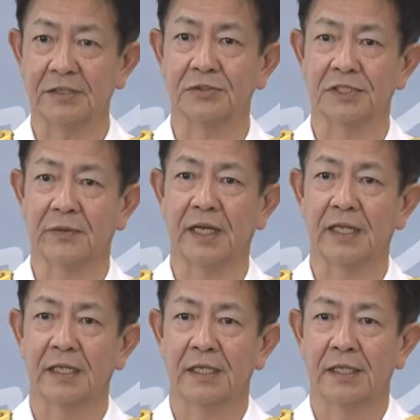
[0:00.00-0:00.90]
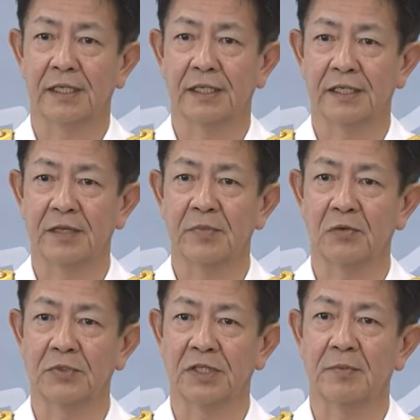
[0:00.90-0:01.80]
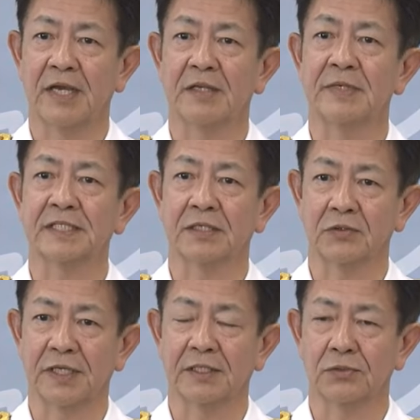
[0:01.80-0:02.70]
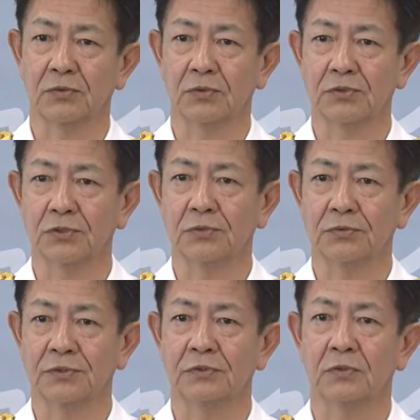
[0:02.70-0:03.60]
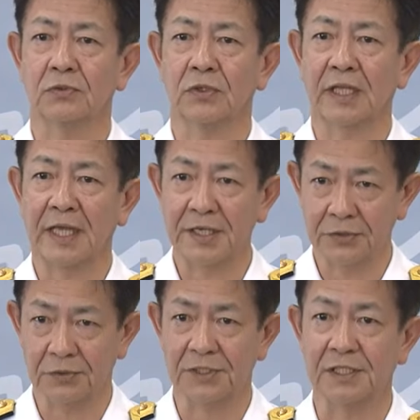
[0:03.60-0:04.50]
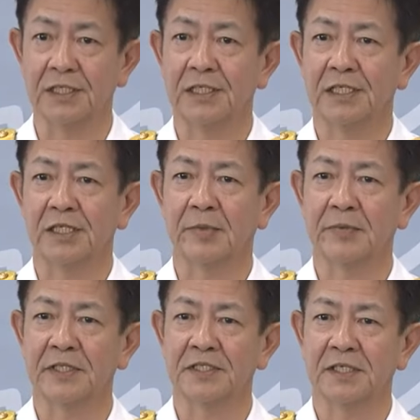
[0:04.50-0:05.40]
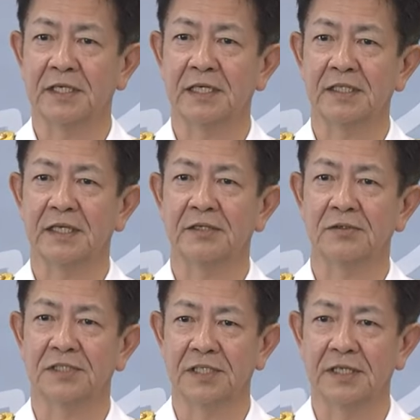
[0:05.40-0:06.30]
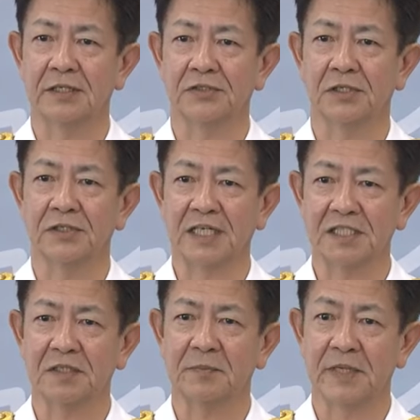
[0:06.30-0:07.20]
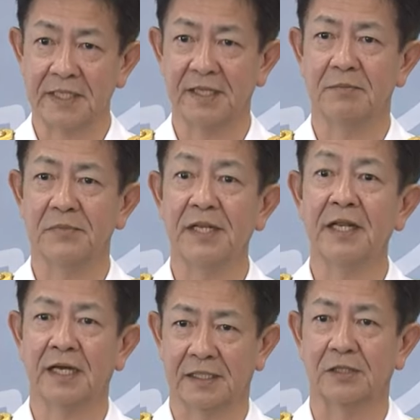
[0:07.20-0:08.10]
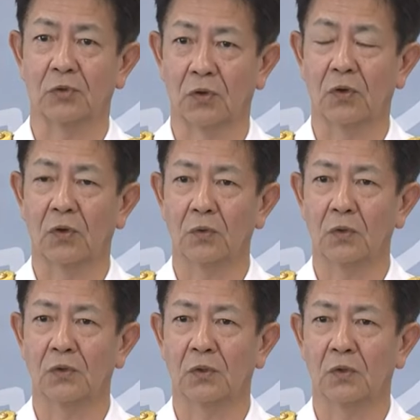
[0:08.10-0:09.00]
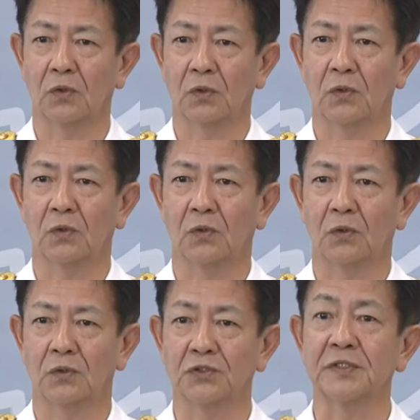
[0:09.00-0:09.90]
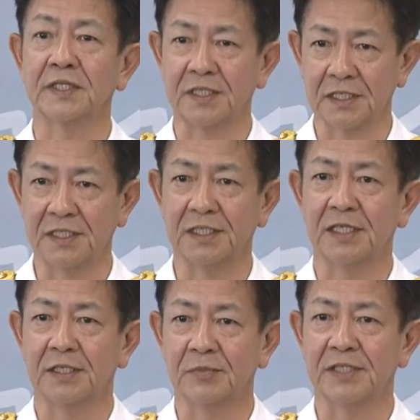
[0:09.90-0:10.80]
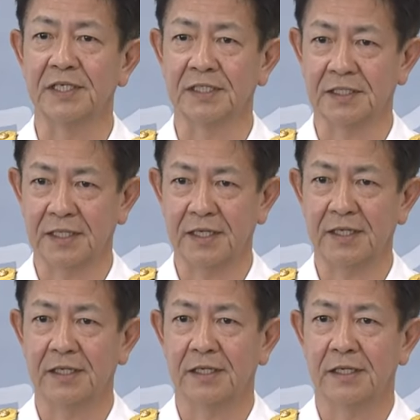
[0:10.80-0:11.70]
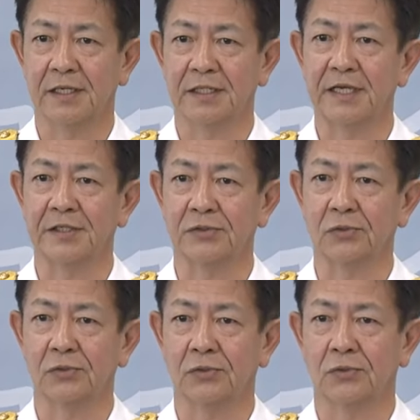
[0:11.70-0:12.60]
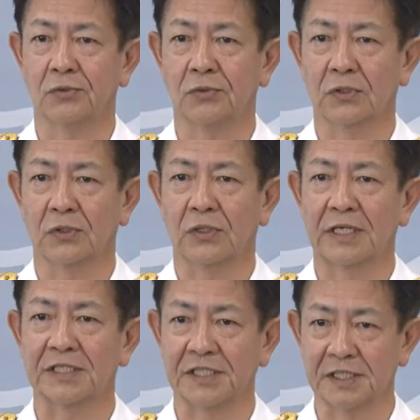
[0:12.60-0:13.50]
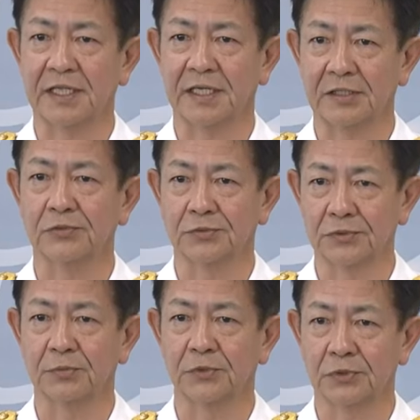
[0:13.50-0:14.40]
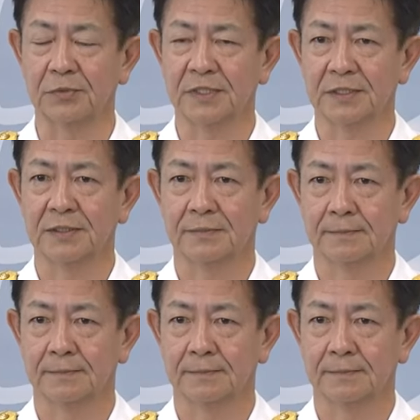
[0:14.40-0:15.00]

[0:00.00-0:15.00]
としてはえ現場を見てまいりましたのでそこと重複することがないように今まで自衛艦隊司令官としての立場で見れなかったところを重点的に見ていって隊員と話していきたいなというふうに思っております。